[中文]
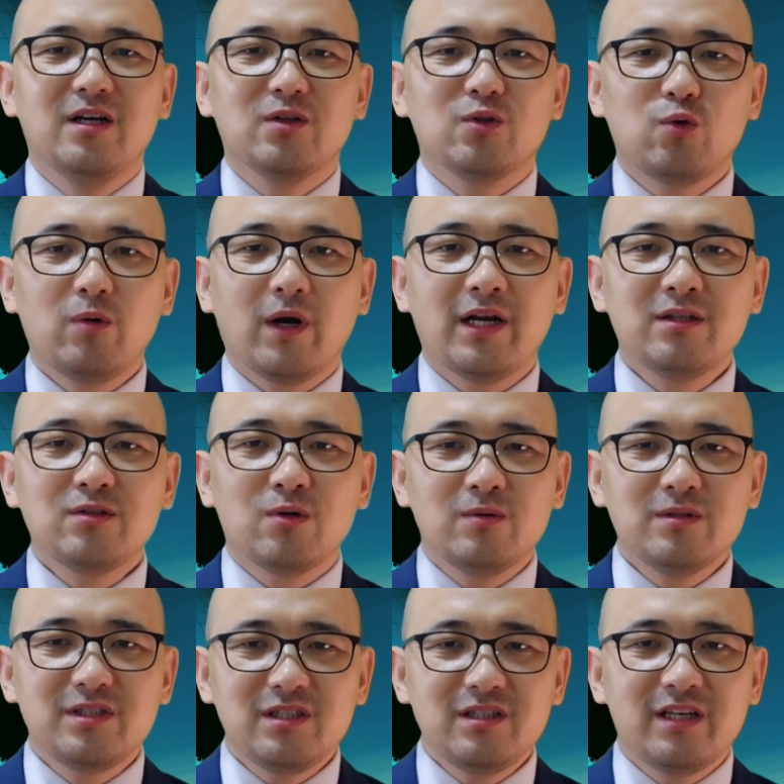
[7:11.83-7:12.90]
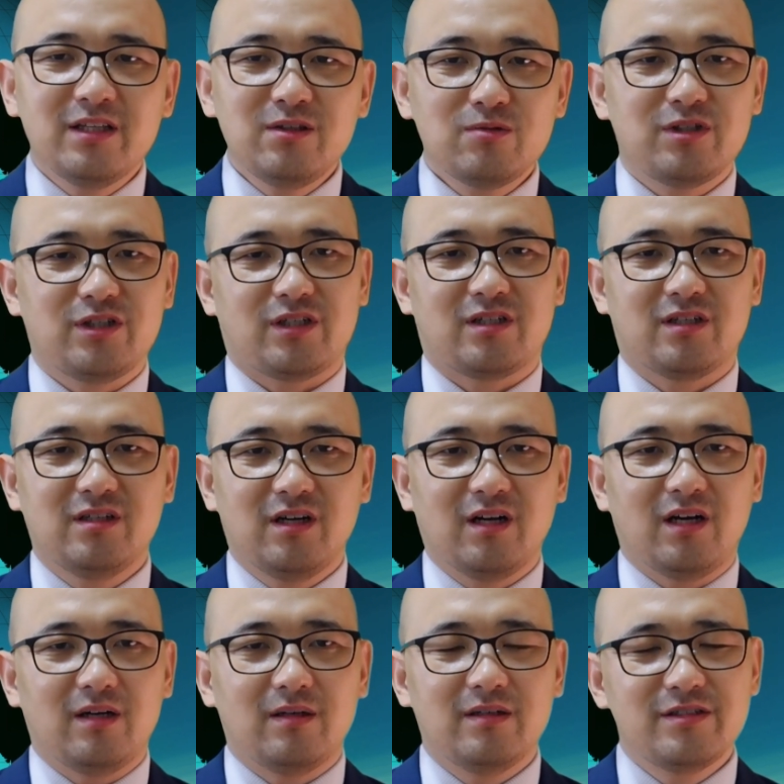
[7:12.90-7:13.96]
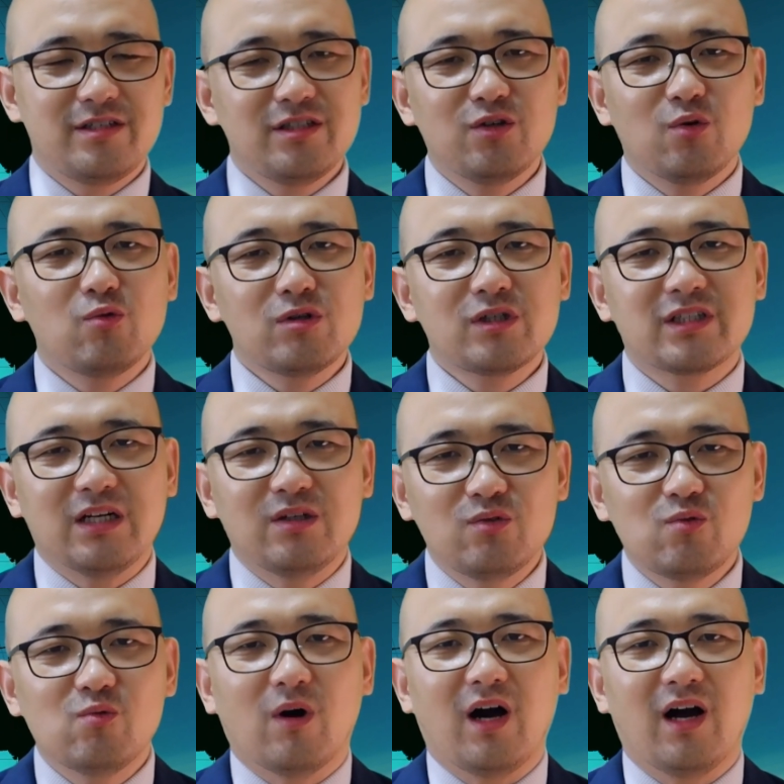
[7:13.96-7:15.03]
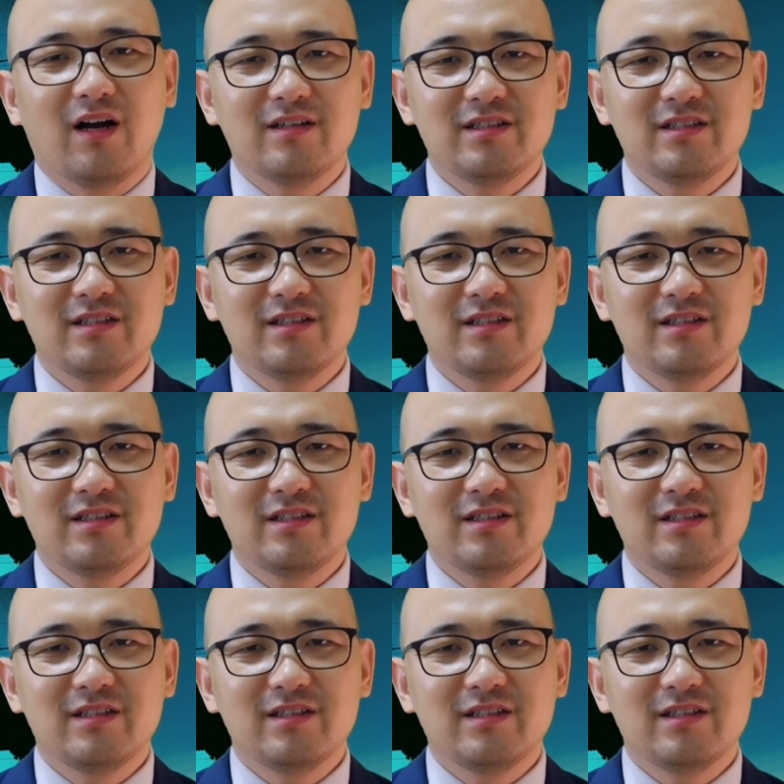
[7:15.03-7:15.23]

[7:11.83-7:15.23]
突然从今天就几十个了，这犹如神助啊！